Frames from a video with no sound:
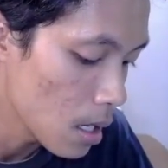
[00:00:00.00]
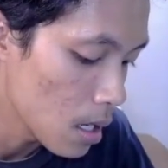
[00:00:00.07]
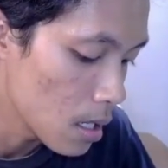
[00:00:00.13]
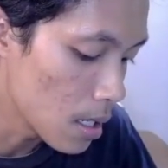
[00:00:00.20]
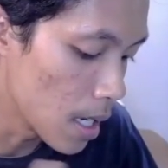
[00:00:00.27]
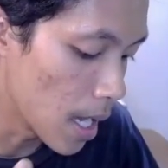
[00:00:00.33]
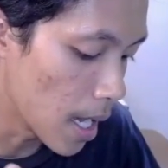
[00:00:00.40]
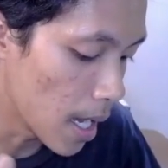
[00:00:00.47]

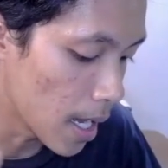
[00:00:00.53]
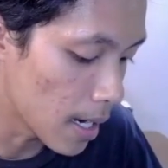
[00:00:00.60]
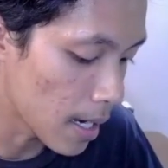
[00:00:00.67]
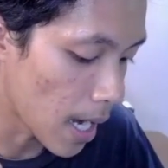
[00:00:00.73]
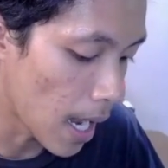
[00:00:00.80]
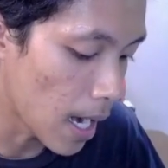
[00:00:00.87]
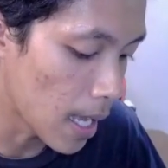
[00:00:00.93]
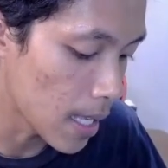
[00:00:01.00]
Dan
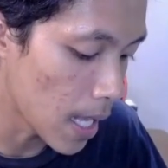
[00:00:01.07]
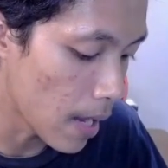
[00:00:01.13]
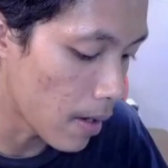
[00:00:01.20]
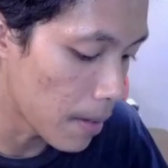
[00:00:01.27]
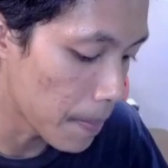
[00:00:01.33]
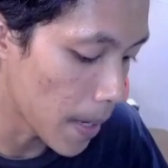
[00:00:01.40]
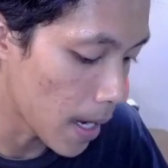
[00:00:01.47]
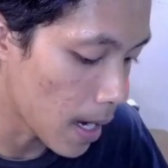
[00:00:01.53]
kalahnya
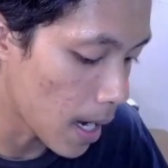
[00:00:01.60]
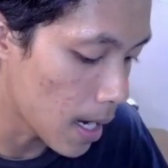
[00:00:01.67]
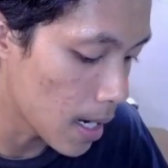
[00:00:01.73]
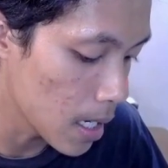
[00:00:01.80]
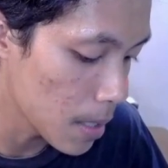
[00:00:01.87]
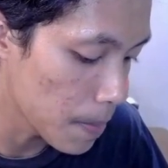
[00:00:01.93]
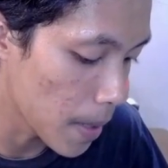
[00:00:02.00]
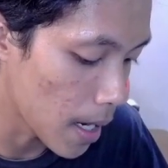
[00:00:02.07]
lawan PK
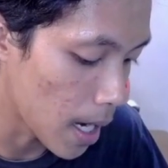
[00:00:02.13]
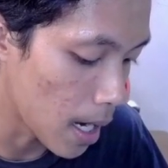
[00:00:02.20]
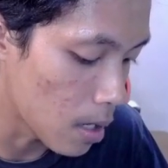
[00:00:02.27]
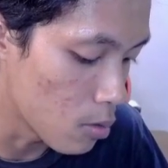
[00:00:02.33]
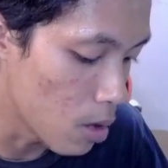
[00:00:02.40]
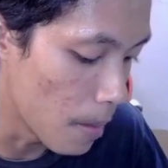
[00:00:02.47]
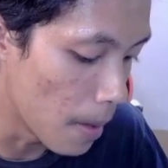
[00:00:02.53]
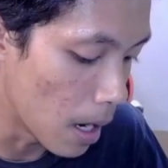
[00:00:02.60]
guys, PK
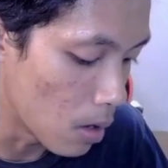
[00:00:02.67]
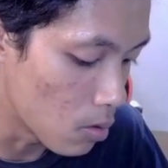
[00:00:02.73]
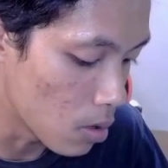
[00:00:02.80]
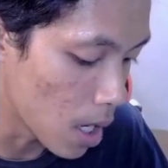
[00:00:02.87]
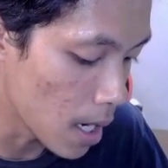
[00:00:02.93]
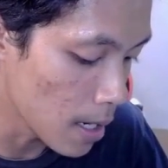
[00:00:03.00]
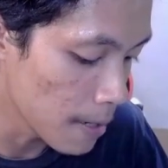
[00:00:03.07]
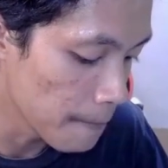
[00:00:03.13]
2
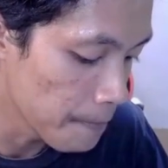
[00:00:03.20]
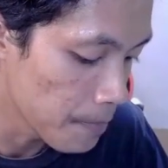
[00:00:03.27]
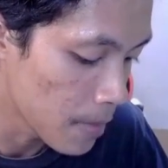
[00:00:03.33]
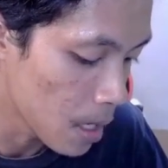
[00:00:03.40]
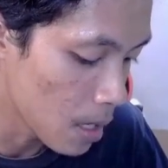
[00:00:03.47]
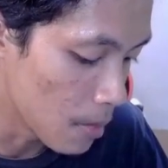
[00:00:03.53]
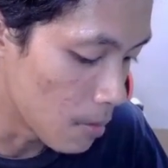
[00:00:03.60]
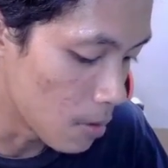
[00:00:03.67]
bangunan.
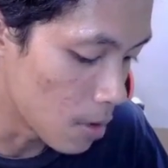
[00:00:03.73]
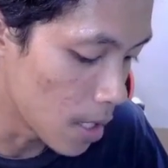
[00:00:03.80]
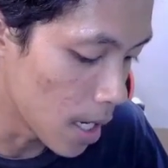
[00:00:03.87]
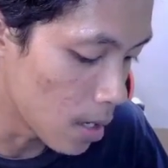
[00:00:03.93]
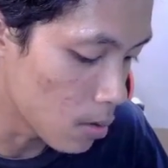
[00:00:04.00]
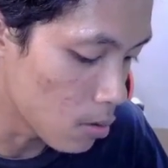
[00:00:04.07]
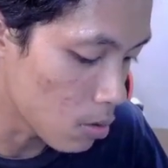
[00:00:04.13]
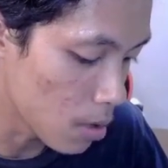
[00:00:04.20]

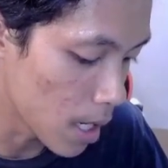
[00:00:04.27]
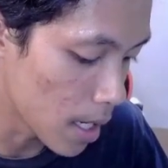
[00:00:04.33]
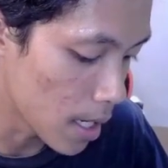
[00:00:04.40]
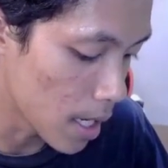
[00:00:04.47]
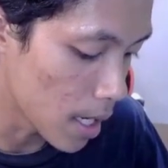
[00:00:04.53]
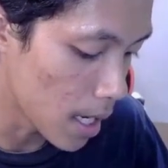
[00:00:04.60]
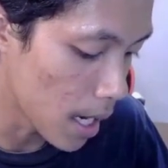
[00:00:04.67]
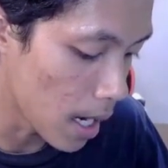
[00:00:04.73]
Kemudian untuk
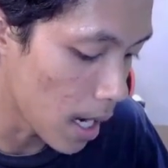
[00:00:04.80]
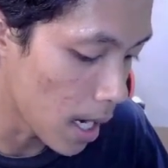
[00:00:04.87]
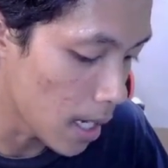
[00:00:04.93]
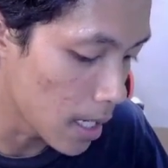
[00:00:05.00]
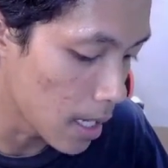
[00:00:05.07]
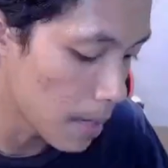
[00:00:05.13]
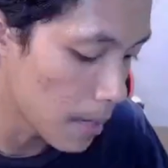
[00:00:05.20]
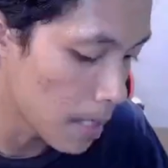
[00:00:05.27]
deck-deck yang
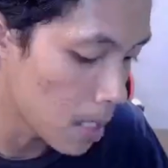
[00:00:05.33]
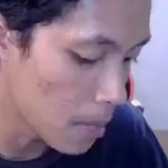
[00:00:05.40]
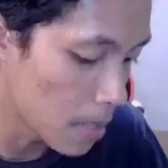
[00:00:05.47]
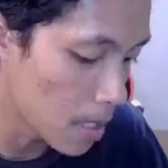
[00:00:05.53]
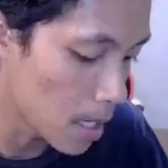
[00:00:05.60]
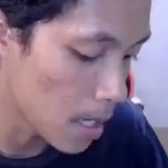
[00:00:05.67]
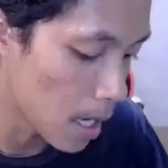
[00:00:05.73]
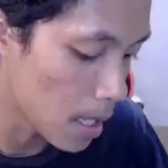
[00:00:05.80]
lainnya masih bisa
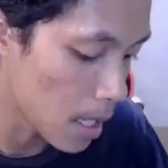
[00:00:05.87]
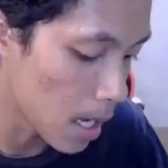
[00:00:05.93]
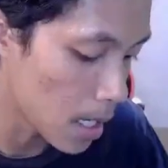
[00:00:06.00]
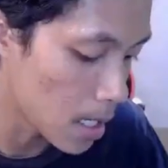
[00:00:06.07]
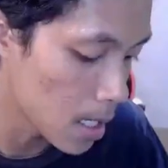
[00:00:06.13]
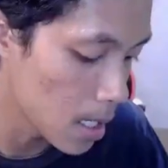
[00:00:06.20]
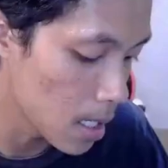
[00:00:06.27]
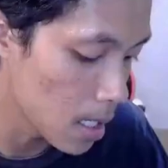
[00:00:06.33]

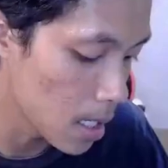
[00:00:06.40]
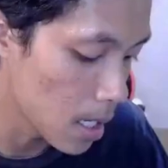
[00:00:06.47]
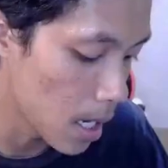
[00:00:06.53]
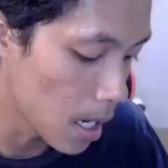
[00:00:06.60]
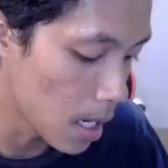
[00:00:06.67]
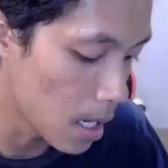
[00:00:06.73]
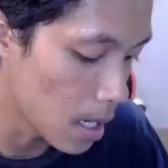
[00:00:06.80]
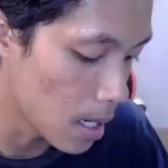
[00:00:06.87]
diatasi
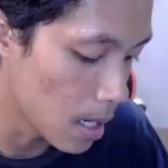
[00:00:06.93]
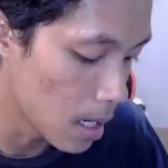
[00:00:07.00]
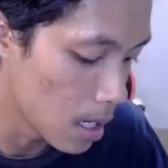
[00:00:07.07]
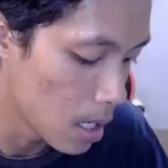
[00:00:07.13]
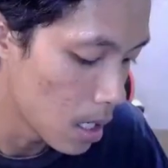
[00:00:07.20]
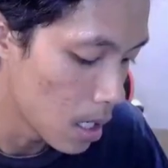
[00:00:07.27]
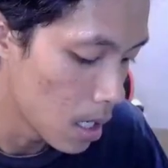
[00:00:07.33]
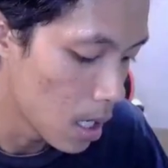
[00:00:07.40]
dan
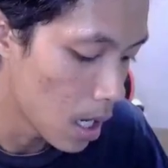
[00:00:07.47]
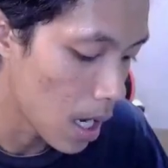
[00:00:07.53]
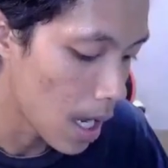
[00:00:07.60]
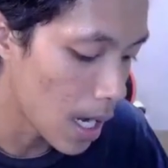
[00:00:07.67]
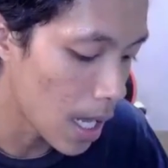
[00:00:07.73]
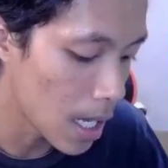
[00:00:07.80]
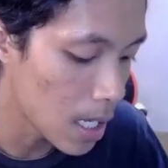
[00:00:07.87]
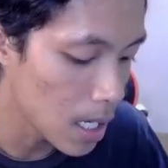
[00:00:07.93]

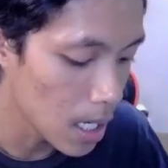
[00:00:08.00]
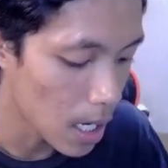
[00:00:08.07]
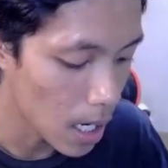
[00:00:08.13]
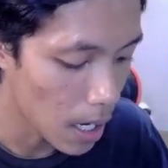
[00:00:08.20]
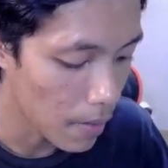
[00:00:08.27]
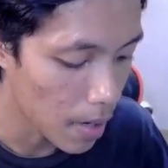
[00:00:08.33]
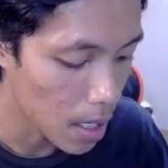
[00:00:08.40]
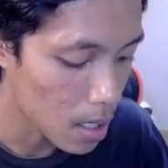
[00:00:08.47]
kalah ini yang
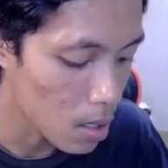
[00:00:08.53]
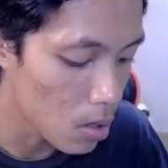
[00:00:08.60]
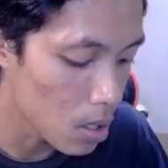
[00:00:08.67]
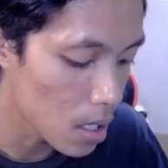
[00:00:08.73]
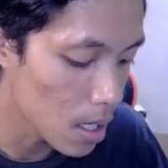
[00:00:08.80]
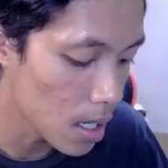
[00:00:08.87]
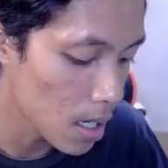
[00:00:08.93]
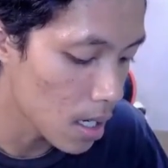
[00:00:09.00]
lawan clone
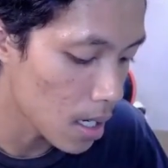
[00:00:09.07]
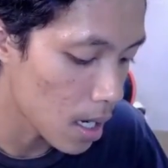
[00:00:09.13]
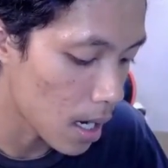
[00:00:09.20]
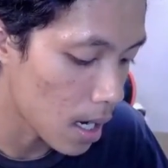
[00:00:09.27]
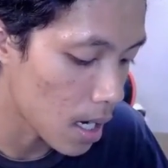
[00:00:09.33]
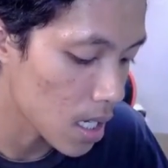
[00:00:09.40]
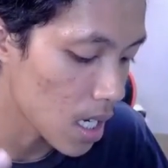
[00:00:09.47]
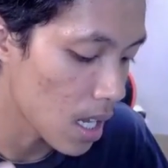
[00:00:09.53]
ini
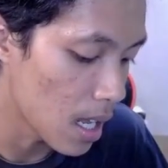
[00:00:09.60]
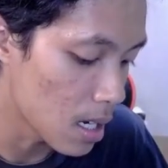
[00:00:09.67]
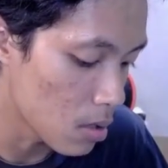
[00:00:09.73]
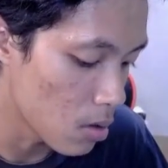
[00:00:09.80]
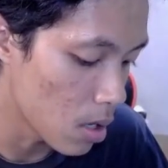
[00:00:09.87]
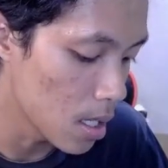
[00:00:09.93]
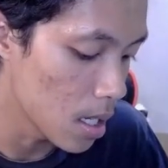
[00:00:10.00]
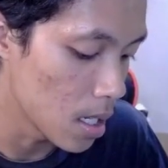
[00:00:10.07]
karena kesalahanku
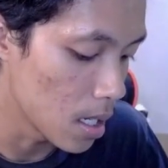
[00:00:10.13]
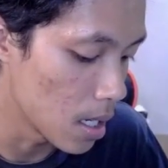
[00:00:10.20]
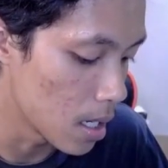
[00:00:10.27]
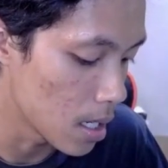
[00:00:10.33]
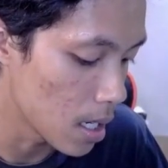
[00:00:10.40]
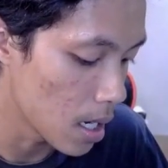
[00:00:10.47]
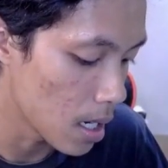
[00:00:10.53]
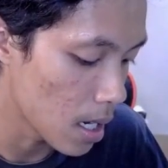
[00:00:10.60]
aja sih guys
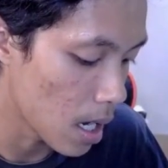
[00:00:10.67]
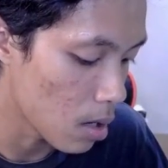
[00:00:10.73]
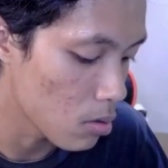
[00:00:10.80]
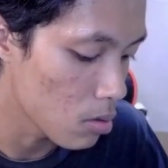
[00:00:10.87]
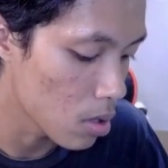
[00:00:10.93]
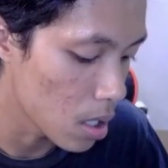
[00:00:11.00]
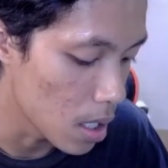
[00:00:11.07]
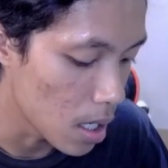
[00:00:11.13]
ya. Aku
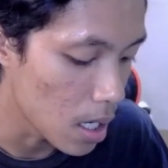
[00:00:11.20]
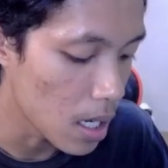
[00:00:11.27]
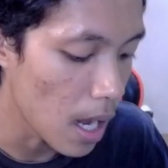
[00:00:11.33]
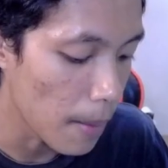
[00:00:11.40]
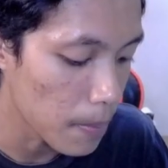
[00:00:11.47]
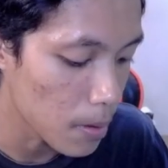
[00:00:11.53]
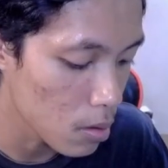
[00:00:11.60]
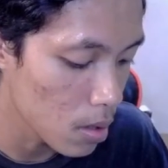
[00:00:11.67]
sedikit
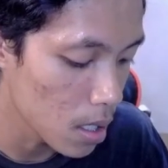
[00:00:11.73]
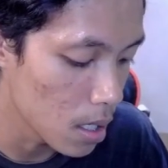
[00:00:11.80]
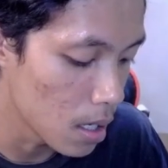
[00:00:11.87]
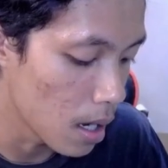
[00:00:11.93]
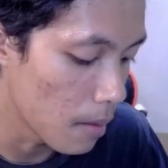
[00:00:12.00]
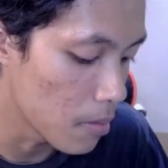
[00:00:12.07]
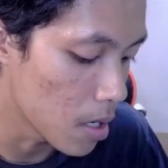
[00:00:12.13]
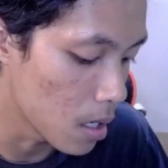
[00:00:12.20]
nafsu ya jadi
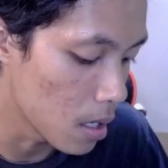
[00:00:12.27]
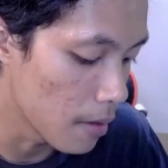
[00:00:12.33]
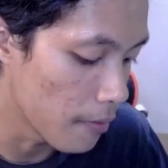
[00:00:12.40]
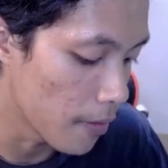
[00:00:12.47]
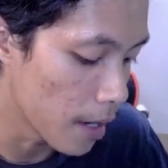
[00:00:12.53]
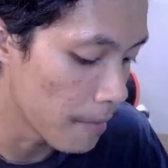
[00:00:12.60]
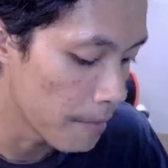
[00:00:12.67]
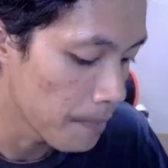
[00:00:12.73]
nggak bisa defend